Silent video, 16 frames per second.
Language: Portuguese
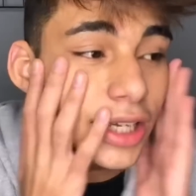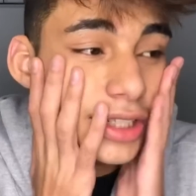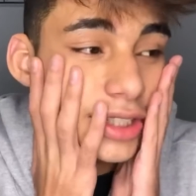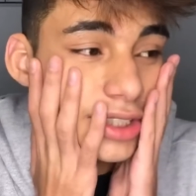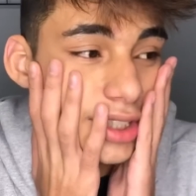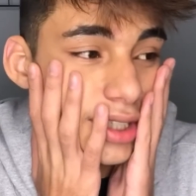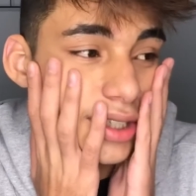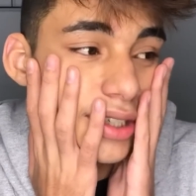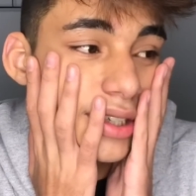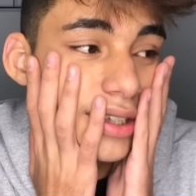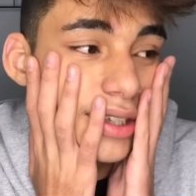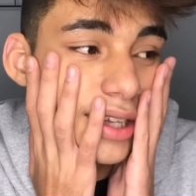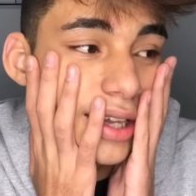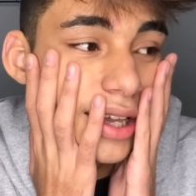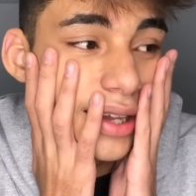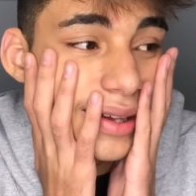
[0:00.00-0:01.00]
gente,
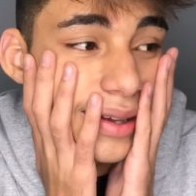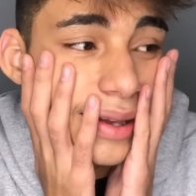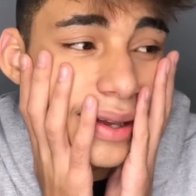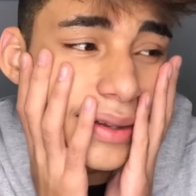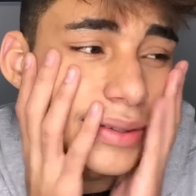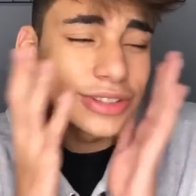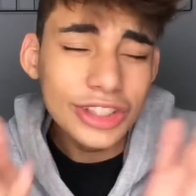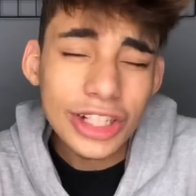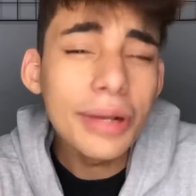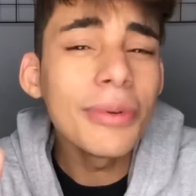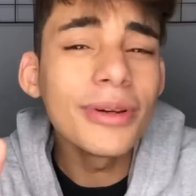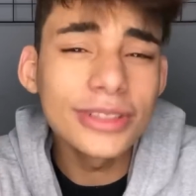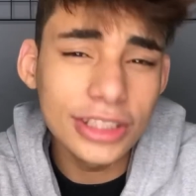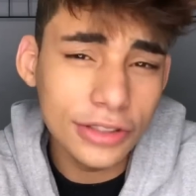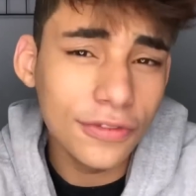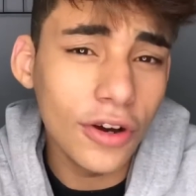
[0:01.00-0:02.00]
tira
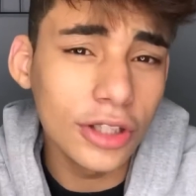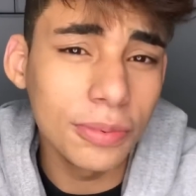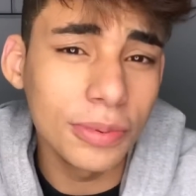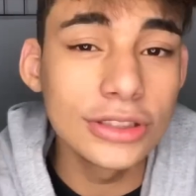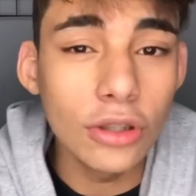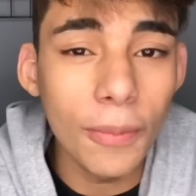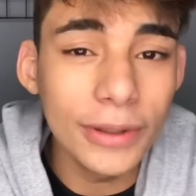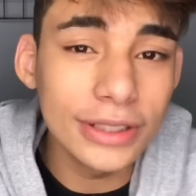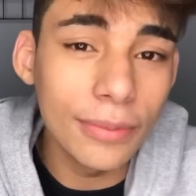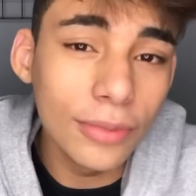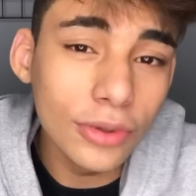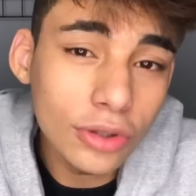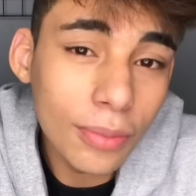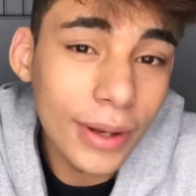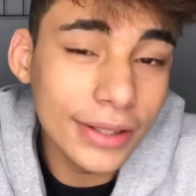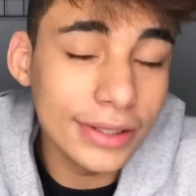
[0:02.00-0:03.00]
bastante foto, compensa
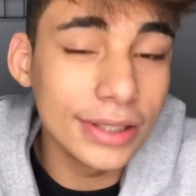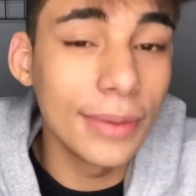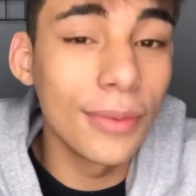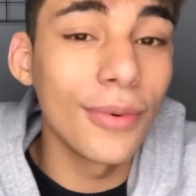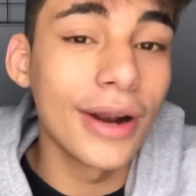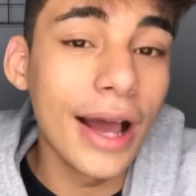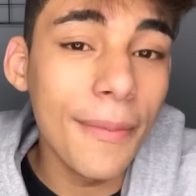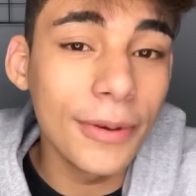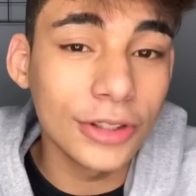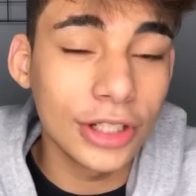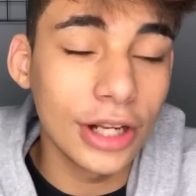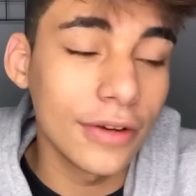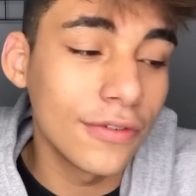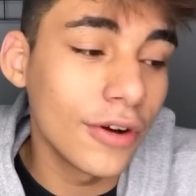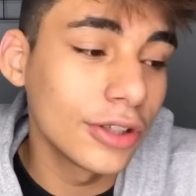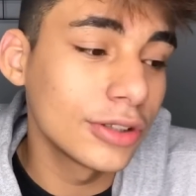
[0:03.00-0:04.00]
muito mais demorar pra
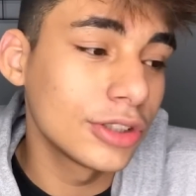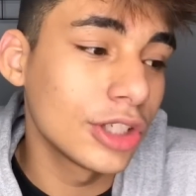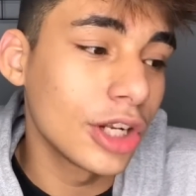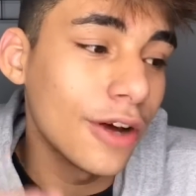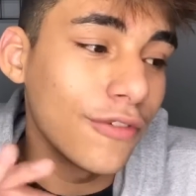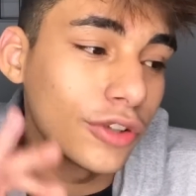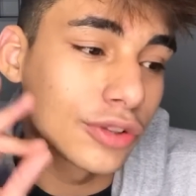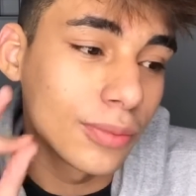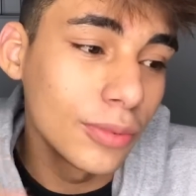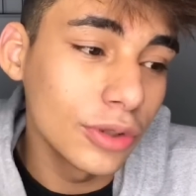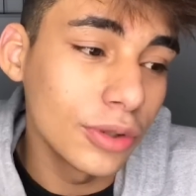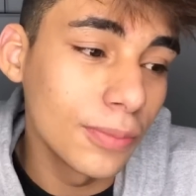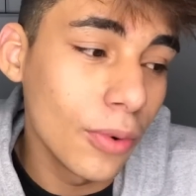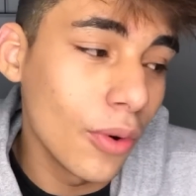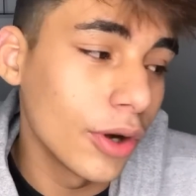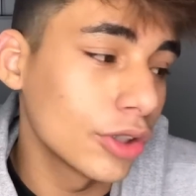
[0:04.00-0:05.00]
tirar foto, tirar uma foto
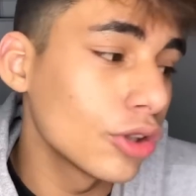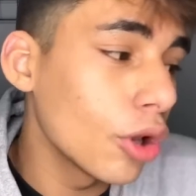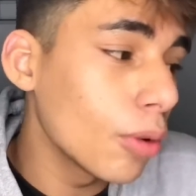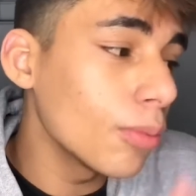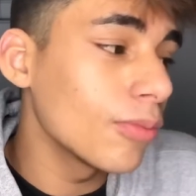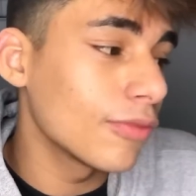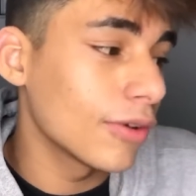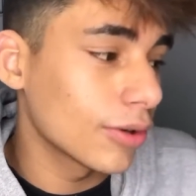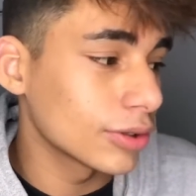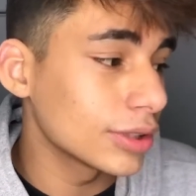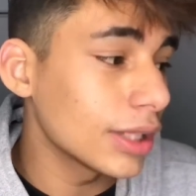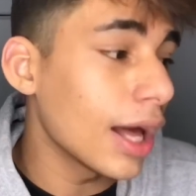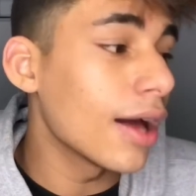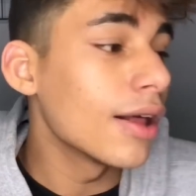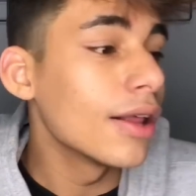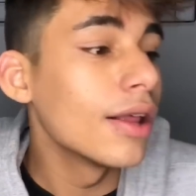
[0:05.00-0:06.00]
muito boa que todo mundo vai
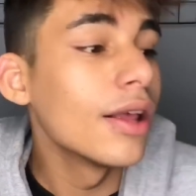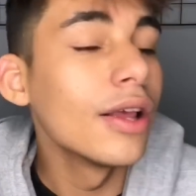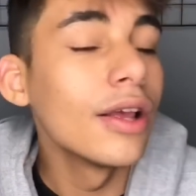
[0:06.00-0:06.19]
gostar,